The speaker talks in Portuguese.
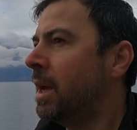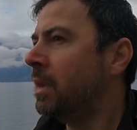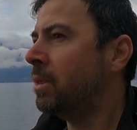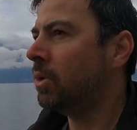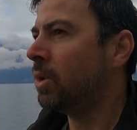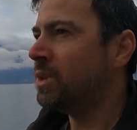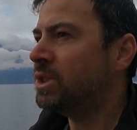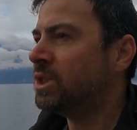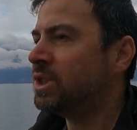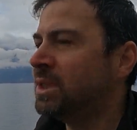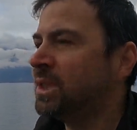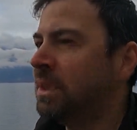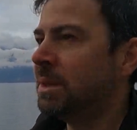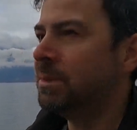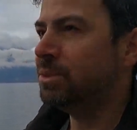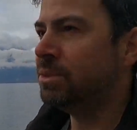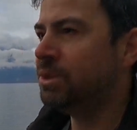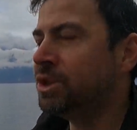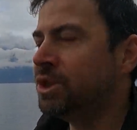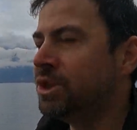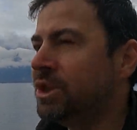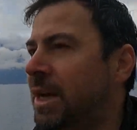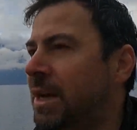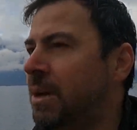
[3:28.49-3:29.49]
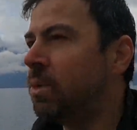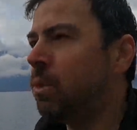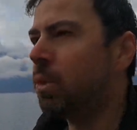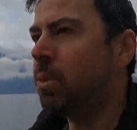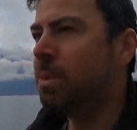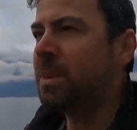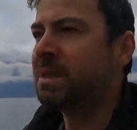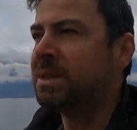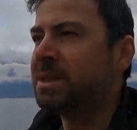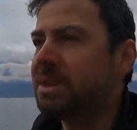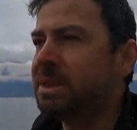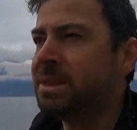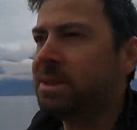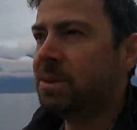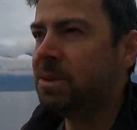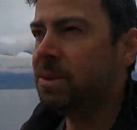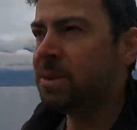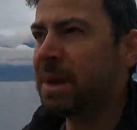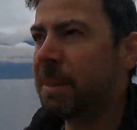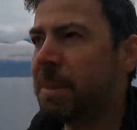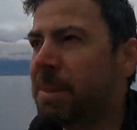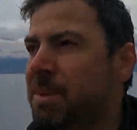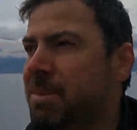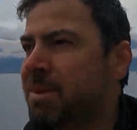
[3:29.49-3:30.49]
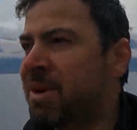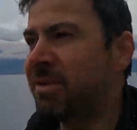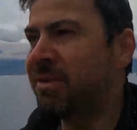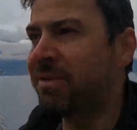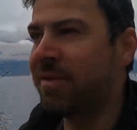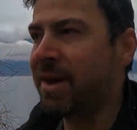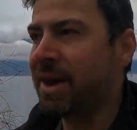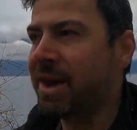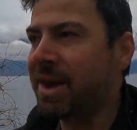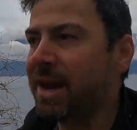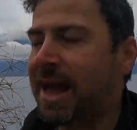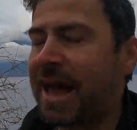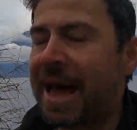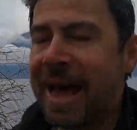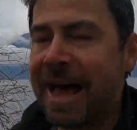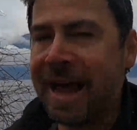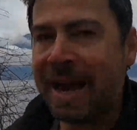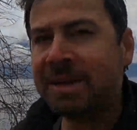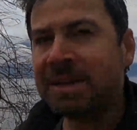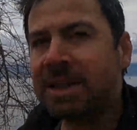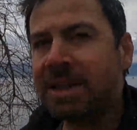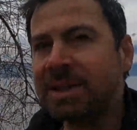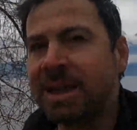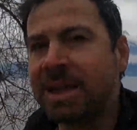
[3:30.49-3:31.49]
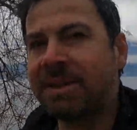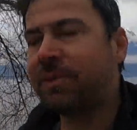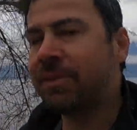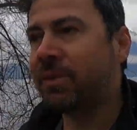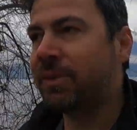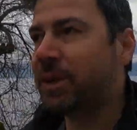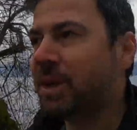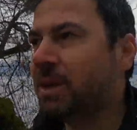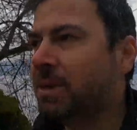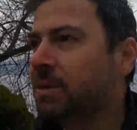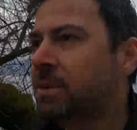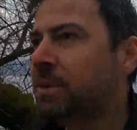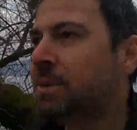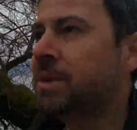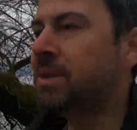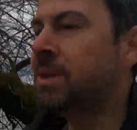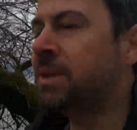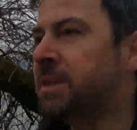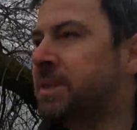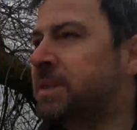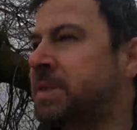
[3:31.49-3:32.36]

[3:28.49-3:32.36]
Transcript: nós estamos já no comecinho da primavera, ainda está frio.